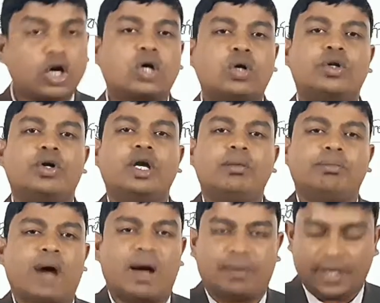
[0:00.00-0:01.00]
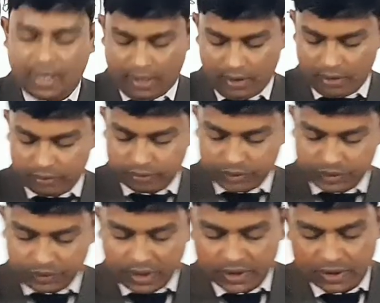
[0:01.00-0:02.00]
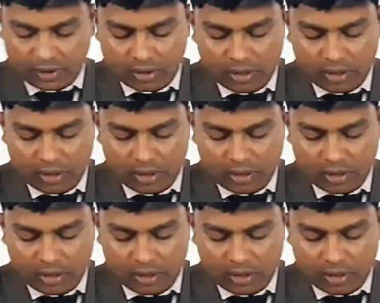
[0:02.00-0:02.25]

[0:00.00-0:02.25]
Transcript: কখনোই পাবা না বুঝতে পেরেছ